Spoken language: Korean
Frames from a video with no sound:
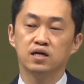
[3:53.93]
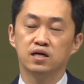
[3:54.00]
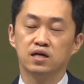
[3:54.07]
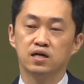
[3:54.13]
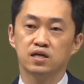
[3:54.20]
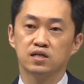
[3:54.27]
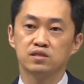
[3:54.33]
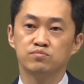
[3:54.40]

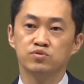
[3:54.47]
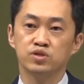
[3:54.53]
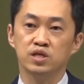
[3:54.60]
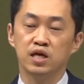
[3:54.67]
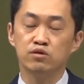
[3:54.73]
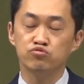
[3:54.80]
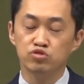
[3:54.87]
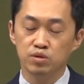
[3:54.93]
아,
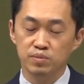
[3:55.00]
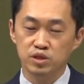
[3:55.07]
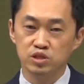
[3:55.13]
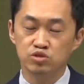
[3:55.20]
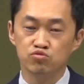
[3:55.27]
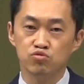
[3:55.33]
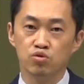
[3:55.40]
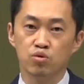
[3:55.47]
그분이
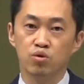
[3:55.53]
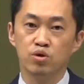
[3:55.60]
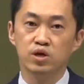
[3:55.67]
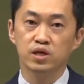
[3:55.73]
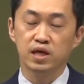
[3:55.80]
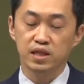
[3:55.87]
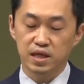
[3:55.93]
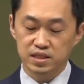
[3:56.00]
예수님인 줄로
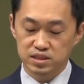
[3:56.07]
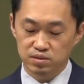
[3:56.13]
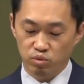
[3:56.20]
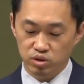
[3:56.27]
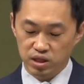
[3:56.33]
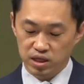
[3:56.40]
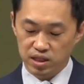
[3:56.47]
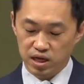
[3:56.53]
깨닫지
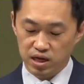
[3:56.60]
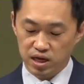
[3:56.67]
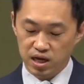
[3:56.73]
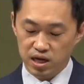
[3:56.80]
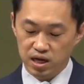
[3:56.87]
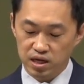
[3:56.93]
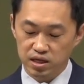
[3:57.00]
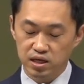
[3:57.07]

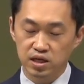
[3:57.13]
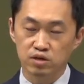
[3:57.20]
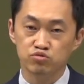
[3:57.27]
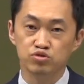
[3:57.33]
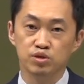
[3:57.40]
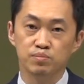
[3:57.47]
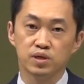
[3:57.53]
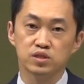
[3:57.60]
못하다가
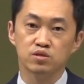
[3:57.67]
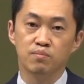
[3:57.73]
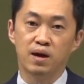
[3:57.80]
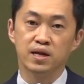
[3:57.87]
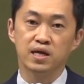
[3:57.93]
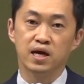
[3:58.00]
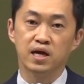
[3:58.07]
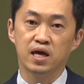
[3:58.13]
예수님께서
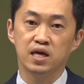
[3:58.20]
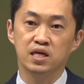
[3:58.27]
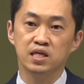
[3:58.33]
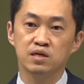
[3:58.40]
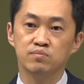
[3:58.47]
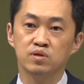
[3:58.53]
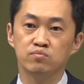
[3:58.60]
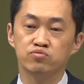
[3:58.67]
마리아의
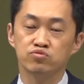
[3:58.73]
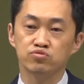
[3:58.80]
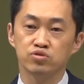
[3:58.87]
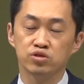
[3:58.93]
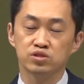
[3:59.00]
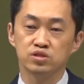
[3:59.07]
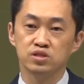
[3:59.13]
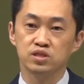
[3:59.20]
이름을
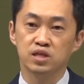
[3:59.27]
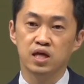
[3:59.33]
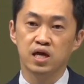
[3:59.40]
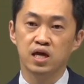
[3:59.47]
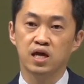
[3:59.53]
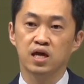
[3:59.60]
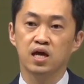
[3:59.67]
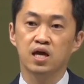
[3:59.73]
부르셨을
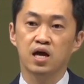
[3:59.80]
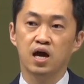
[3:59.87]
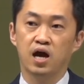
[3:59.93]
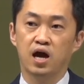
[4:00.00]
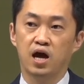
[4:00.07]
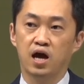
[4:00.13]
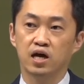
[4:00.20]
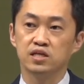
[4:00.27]
때
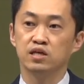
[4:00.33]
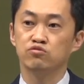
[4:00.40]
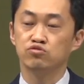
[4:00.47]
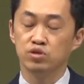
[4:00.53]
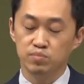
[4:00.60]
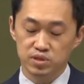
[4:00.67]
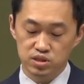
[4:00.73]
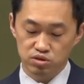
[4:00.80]
아,
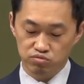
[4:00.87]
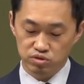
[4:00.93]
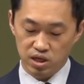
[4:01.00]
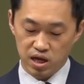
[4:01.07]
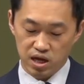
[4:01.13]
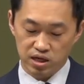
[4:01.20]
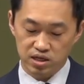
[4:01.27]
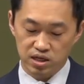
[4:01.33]

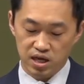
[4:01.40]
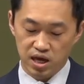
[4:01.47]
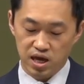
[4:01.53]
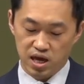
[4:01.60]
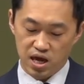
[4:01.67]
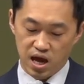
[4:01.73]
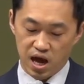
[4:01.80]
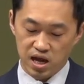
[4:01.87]
예수님이시구나
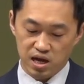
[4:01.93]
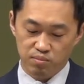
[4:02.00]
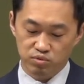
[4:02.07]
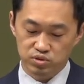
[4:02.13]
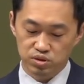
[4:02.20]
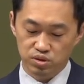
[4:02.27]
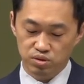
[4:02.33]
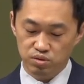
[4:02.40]
그렇게
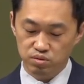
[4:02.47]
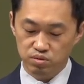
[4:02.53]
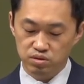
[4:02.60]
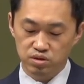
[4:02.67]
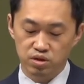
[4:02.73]
알아보지요.